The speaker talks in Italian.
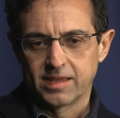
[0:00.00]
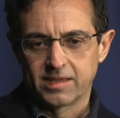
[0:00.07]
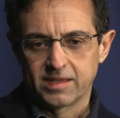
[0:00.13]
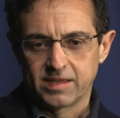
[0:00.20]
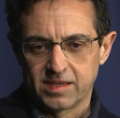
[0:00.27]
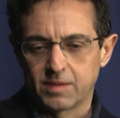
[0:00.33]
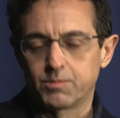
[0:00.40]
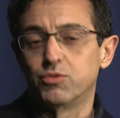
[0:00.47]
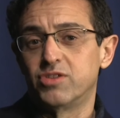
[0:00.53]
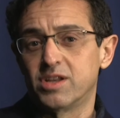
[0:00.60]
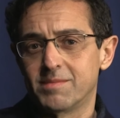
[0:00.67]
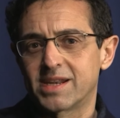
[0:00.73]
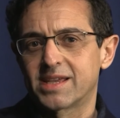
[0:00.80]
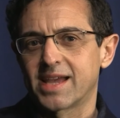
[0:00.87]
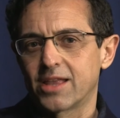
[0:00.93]
e appunto
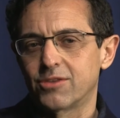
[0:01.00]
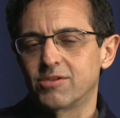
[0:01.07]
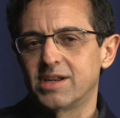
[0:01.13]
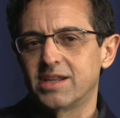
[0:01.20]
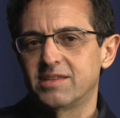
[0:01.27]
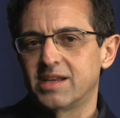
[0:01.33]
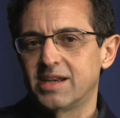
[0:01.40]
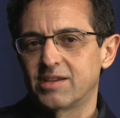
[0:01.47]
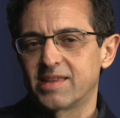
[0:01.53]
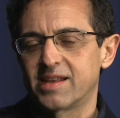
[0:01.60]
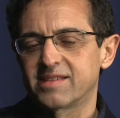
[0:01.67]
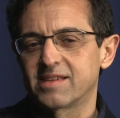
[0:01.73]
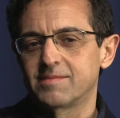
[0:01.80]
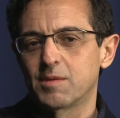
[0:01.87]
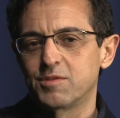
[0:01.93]
il mercato del, della,
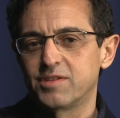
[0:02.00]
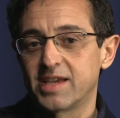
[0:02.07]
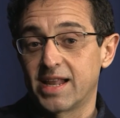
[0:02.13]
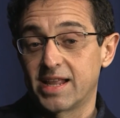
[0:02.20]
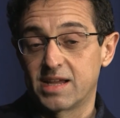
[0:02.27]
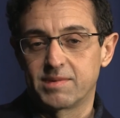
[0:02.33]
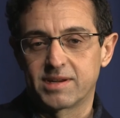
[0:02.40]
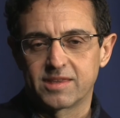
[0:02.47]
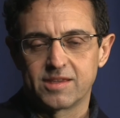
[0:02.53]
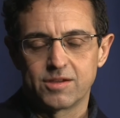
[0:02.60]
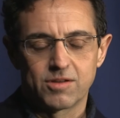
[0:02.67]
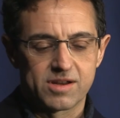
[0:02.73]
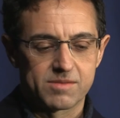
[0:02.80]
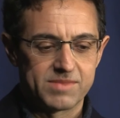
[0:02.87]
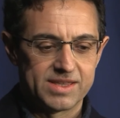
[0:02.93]
della stampa musicale era
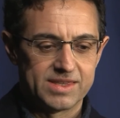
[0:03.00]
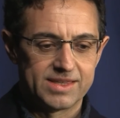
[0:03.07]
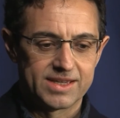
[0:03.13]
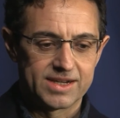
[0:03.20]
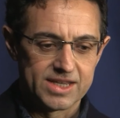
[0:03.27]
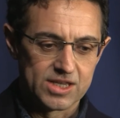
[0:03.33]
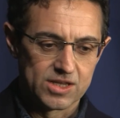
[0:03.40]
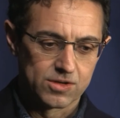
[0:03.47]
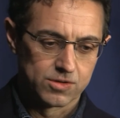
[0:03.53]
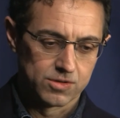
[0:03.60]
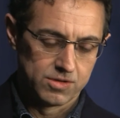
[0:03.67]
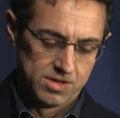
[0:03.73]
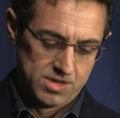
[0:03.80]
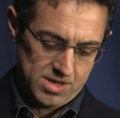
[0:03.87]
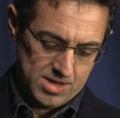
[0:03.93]
particolarmente
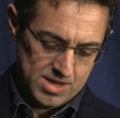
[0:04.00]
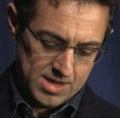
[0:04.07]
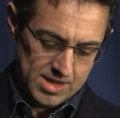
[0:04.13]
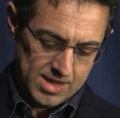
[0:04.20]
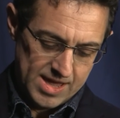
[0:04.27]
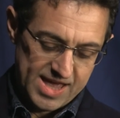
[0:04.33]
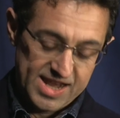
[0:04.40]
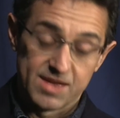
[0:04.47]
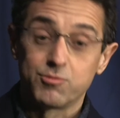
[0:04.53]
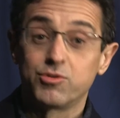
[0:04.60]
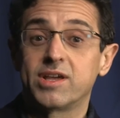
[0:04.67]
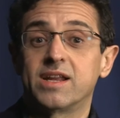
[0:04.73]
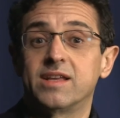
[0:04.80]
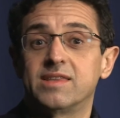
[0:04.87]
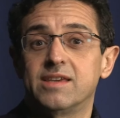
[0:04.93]
ricco e
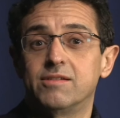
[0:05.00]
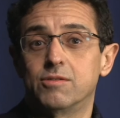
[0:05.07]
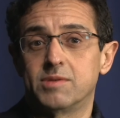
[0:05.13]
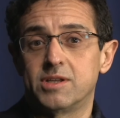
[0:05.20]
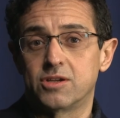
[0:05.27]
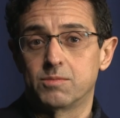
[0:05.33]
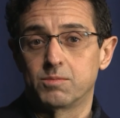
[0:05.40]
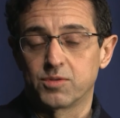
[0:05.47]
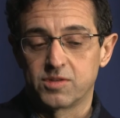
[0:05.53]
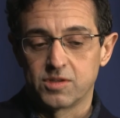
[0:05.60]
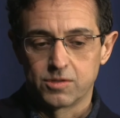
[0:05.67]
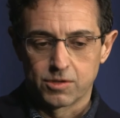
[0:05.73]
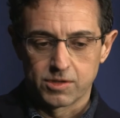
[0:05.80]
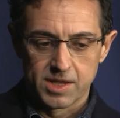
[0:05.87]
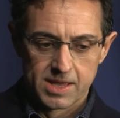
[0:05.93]
remunerativo per i
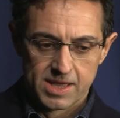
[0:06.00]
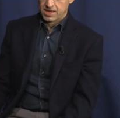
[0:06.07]
compositori.